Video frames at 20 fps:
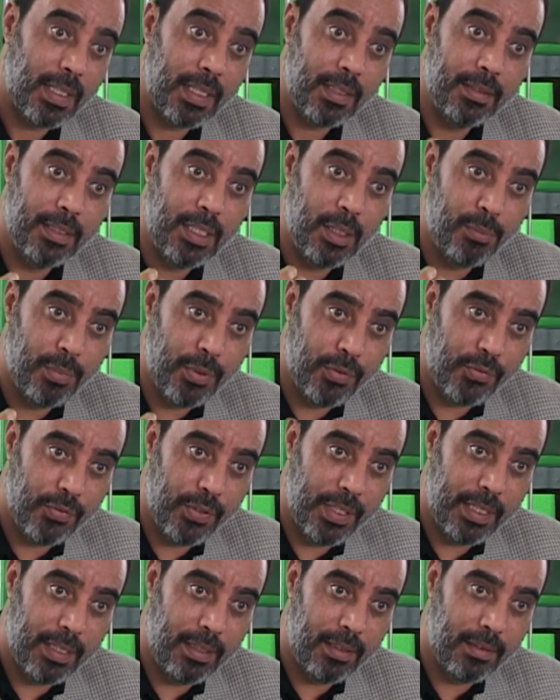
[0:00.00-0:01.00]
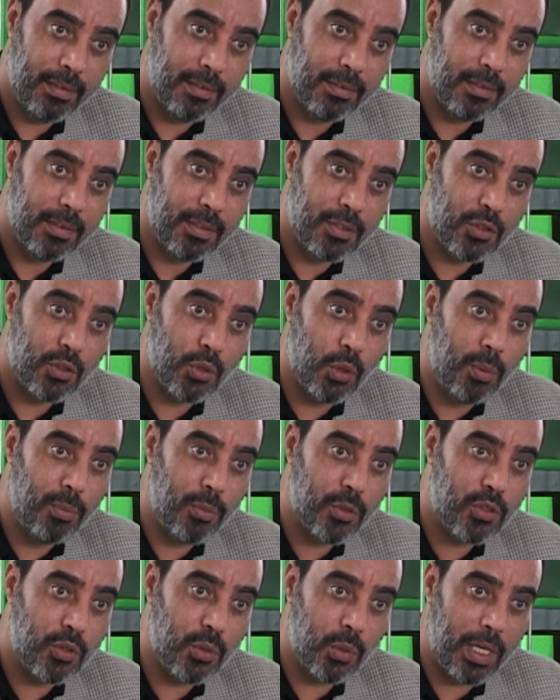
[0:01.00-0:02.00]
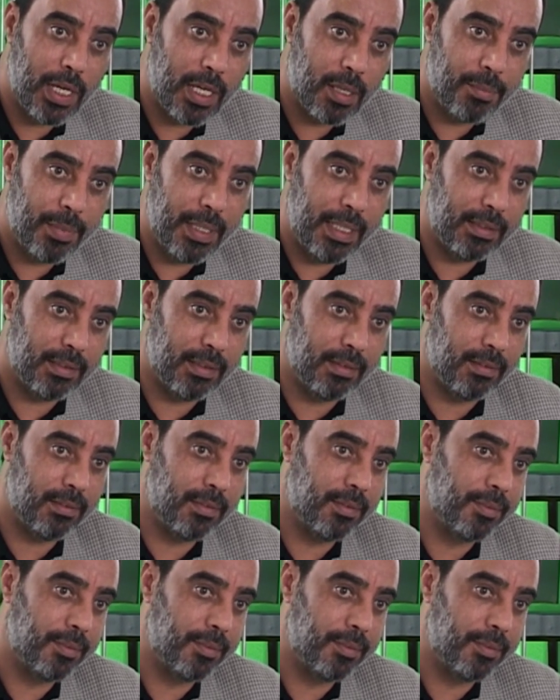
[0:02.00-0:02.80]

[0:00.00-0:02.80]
den Befehl, so musst du arbeiten?